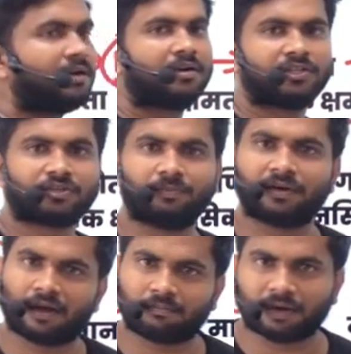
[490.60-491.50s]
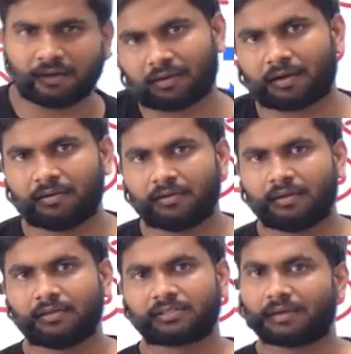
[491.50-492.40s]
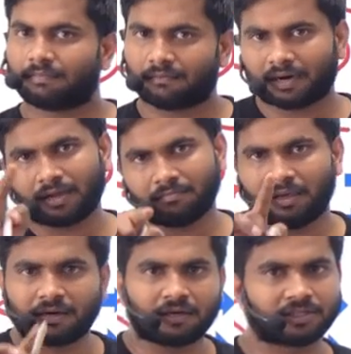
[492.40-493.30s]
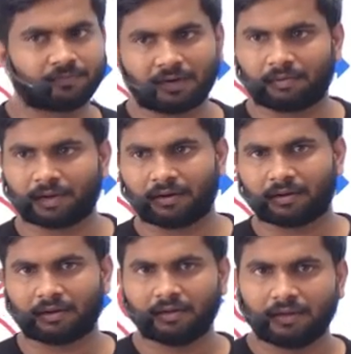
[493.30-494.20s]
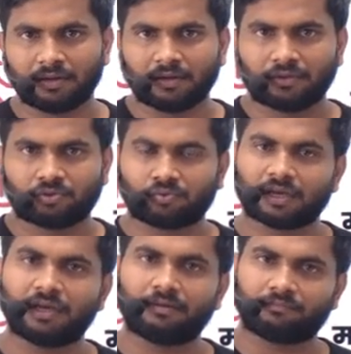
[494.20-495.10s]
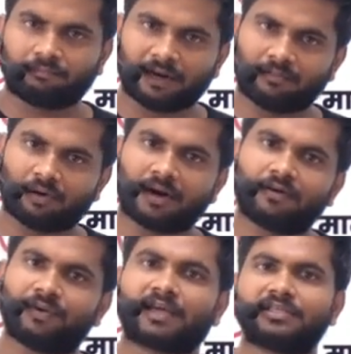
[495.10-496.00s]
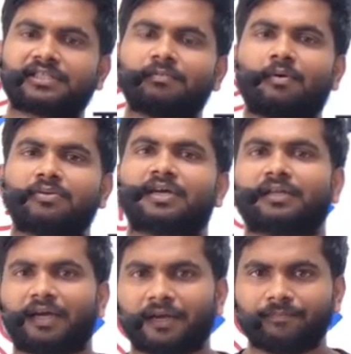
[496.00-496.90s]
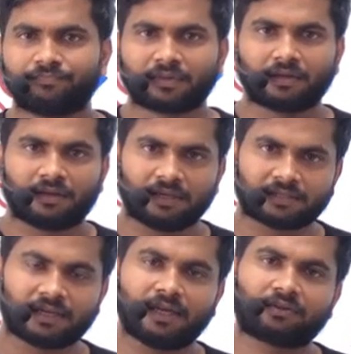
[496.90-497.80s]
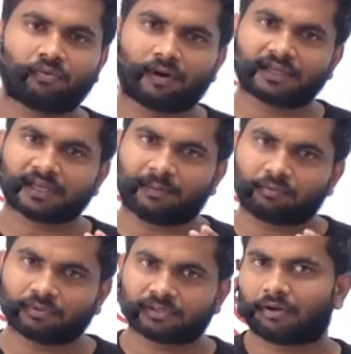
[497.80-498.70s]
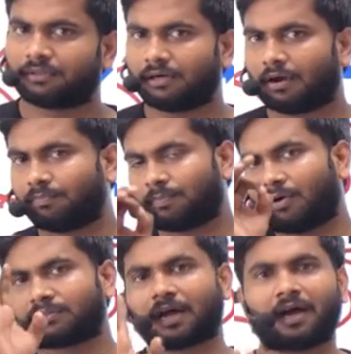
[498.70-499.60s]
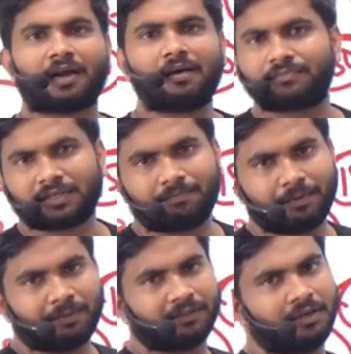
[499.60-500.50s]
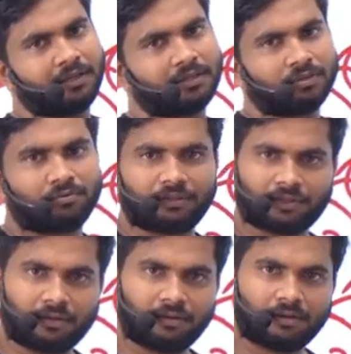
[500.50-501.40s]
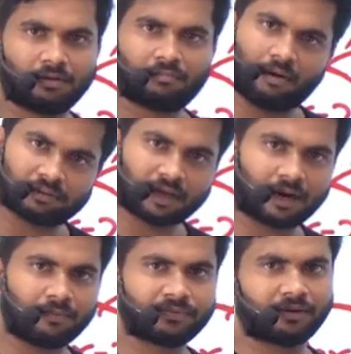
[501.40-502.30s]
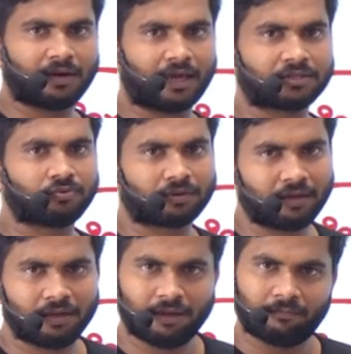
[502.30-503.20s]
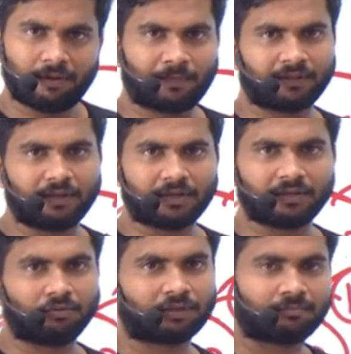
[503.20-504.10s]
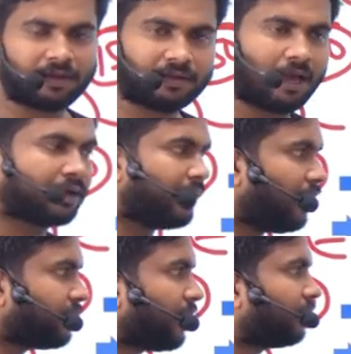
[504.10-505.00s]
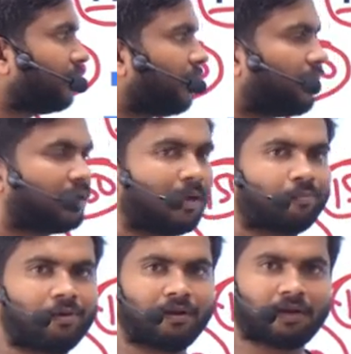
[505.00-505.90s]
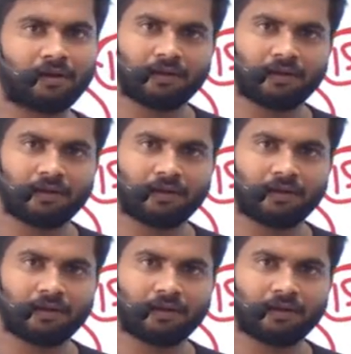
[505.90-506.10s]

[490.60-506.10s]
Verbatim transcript: लिस्ट में नाम आने का संभावना है मेरिट लिस्ट में नाम आने का क्योंकि मैंने बोला ना वैकेंसी बहुत ज़्यादा है इसीलिए थोड़ा सा आपको सावधान और बहुत आराम से पेपर देने की ज़रूरत है बहुत आराम से रिलैक्स होके पेपर देने की जरूरत है मैं क्या कहना चाहता था कटाप को लेकर